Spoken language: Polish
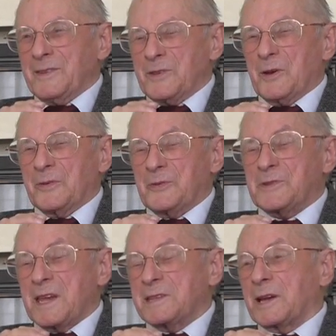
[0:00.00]
Co w
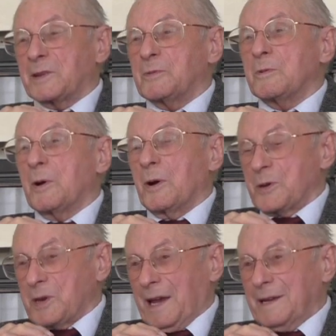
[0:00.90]
czasach
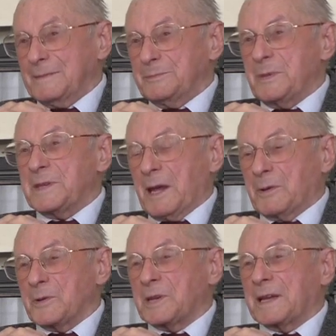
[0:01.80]
Długosza
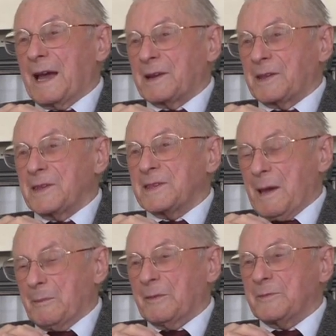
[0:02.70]
pisano, że garki
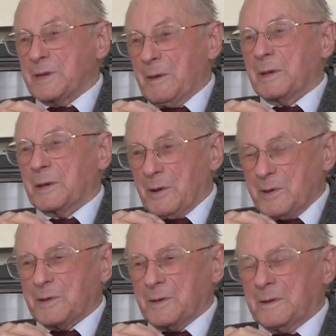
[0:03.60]
same w ziemi
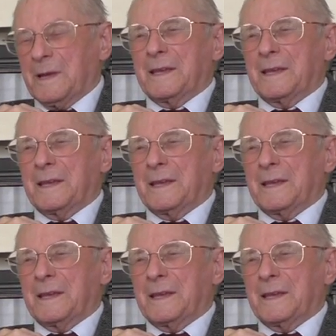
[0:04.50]
rosną